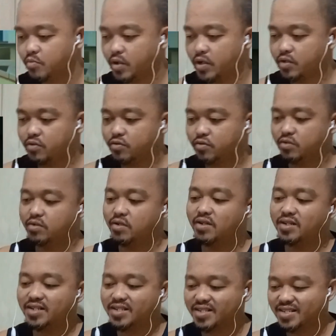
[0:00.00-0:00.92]
ba yung
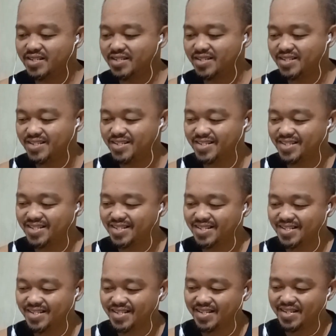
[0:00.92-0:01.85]
bagong lahat
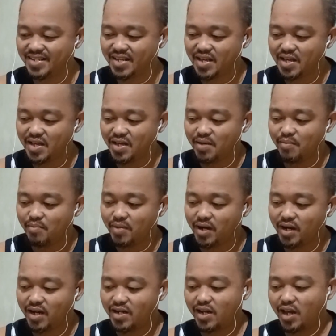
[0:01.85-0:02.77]
sa ako na ba
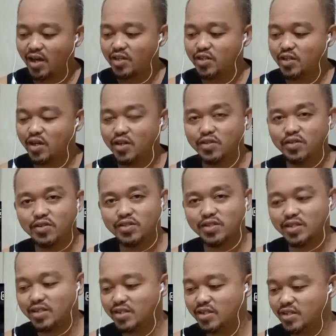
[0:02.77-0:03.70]
ah, ang laki ni ano eh,
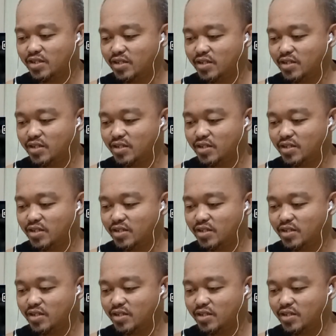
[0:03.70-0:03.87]
ni